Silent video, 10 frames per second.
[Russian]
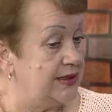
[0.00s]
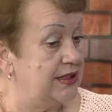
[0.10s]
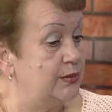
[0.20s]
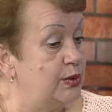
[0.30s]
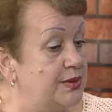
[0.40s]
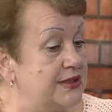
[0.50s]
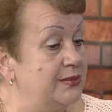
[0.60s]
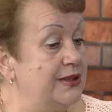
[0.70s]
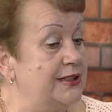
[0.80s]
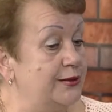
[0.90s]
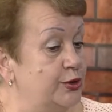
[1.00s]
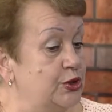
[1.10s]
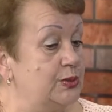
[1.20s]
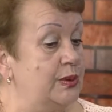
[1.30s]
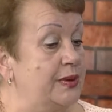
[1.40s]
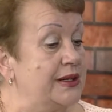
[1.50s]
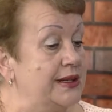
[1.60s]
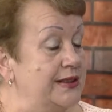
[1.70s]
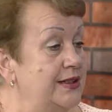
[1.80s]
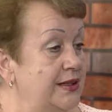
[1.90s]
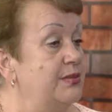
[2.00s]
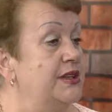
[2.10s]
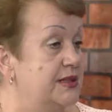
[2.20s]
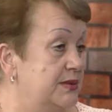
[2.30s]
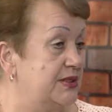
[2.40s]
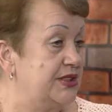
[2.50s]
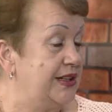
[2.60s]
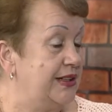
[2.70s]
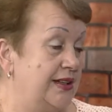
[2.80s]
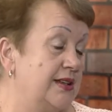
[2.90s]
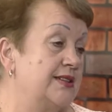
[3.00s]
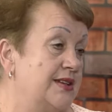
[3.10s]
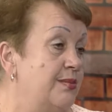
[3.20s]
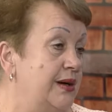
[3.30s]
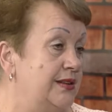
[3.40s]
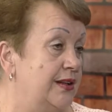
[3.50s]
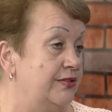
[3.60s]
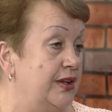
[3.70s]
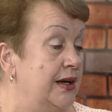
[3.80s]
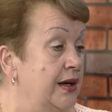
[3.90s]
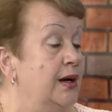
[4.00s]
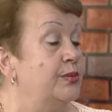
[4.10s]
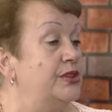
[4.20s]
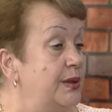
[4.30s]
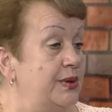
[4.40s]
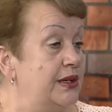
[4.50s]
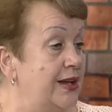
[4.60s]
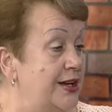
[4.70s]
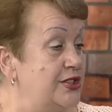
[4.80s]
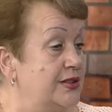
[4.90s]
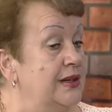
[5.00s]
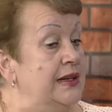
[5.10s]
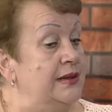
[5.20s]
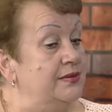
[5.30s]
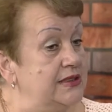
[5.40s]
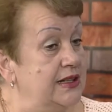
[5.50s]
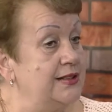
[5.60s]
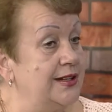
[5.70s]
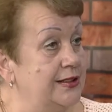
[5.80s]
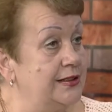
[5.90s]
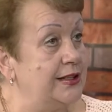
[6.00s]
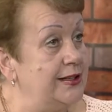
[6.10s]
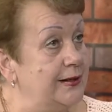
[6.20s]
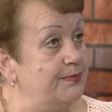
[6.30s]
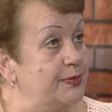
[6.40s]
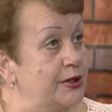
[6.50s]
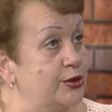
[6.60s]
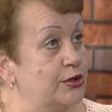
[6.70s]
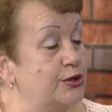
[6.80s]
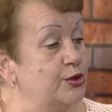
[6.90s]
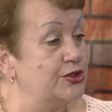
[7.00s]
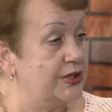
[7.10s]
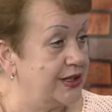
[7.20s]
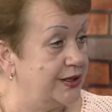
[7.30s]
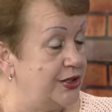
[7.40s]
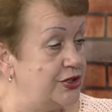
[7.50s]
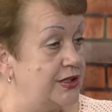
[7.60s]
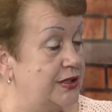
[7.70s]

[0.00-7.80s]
Таким образом, для того, чтобы прекратить именно распространение. Это самое главное. Пути передачи, вы знаете, они такие, которых сложно ограничить.